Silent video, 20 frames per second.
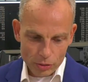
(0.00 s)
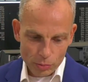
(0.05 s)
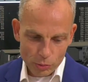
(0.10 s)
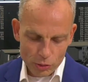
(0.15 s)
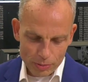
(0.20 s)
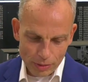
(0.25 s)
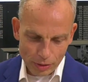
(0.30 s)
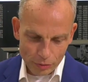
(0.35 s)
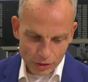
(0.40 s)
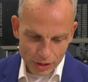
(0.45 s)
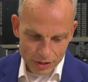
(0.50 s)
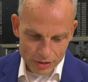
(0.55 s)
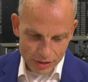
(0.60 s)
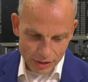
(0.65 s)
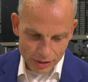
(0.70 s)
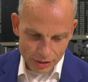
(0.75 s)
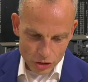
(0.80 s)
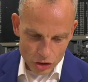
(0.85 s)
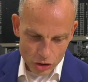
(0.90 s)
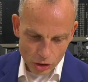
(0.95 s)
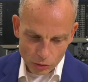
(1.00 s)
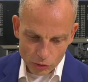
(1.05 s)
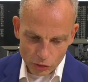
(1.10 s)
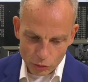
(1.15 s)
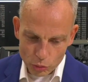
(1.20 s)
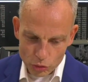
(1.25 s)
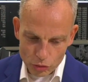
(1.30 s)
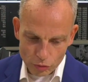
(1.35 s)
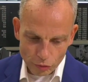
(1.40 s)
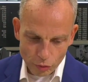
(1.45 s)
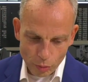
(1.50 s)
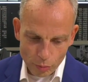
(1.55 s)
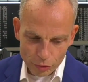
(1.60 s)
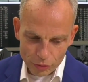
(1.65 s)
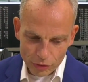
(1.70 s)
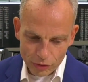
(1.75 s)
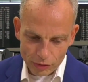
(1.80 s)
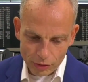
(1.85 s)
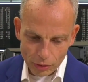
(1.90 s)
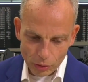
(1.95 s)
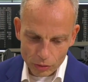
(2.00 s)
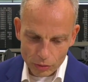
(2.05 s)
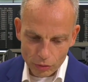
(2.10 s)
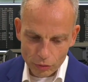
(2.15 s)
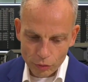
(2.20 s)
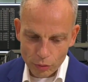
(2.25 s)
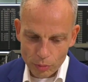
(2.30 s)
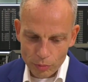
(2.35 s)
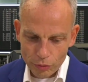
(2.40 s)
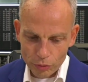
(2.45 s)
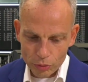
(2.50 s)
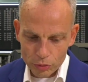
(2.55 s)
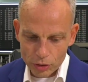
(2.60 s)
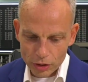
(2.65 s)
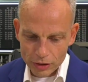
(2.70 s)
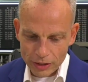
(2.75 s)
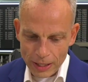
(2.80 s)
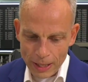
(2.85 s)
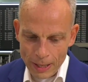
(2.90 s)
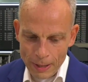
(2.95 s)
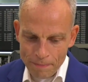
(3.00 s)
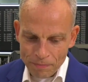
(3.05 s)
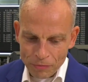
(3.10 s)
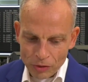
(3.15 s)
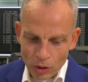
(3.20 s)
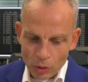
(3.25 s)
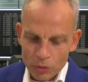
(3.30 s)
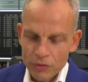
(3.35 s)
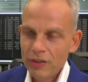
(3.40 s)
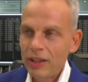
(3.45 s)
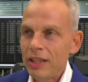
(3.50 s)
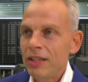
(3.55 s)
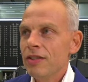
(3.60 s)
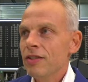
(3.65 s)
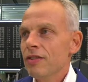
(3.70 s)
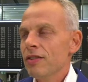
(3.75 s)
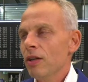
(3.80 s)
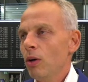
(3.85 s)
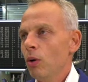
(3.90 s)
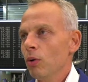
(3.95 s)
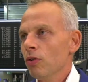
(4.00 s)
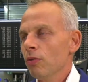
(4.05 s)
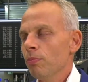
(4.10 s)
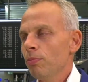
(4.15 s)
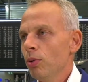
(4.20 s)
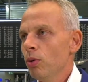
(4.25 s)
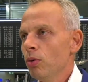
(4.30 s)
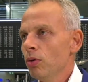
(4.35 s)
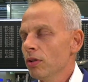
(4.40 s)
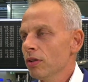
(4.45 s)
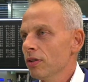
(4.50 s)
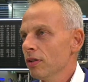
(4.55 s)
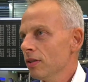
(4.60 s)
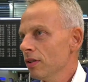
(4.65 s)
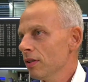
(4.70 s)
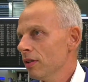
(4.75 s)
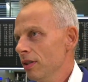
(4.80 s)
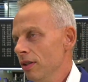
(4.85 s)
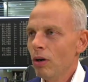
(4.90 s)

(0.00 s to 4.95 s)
ich muss mal auf den Zettel schauen, zwischen 15.500 und 16.000 Punkten.